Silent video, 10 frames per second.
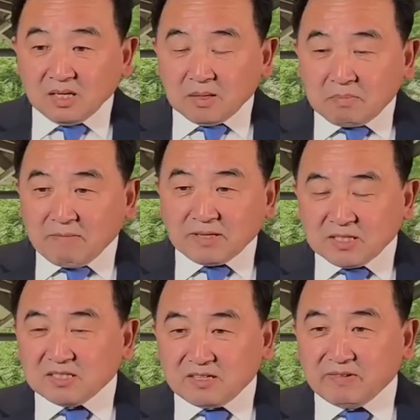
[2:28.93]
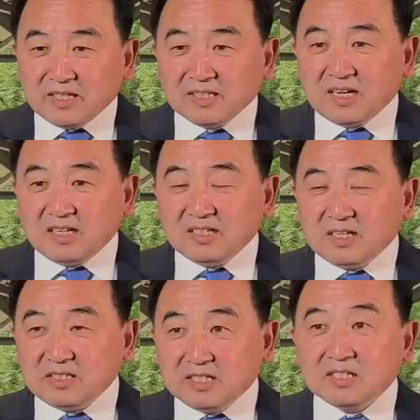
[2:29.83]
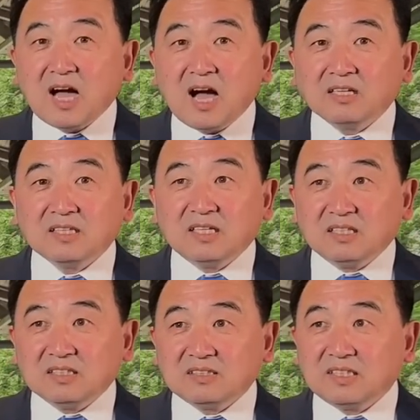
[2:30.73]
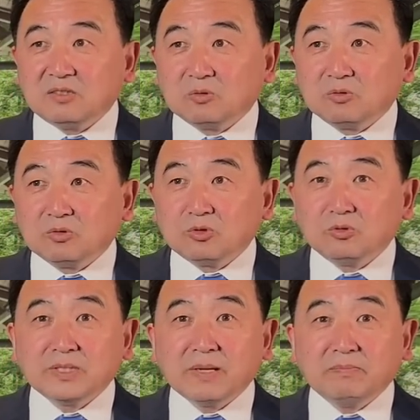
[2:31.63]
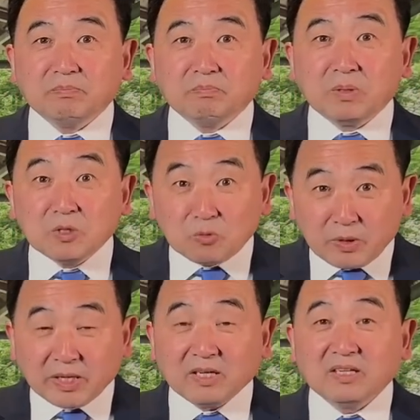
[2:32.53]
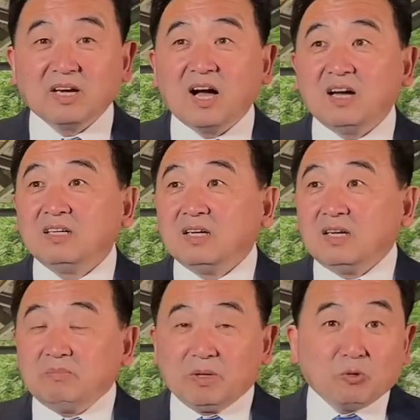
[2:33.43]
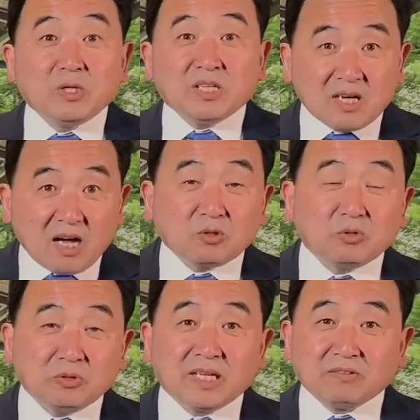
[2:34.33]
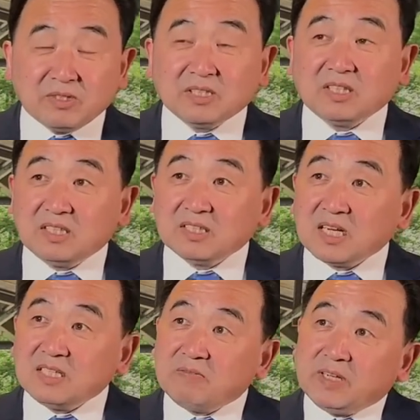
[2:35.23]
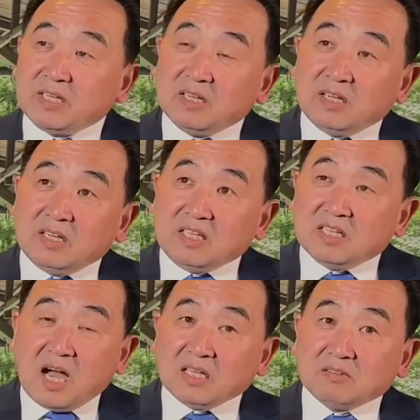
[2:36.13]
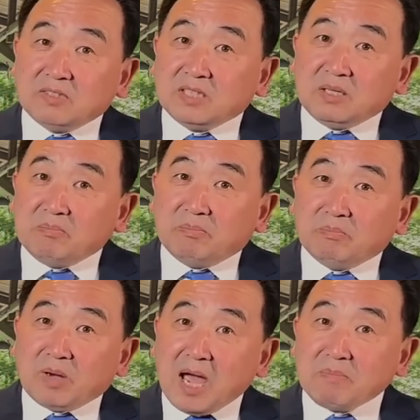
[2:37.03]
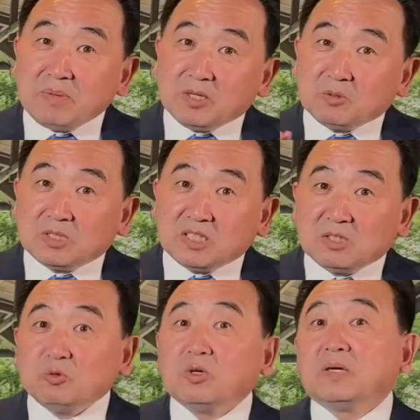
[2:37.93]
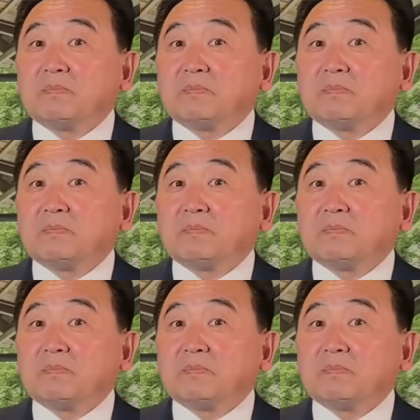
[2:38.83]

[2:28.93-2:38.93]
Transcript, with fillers: 巴菲特认为呢，呃，银行的这种出现崩溃啊，美国银行出现的问题，他认为银行的问题还没有解决。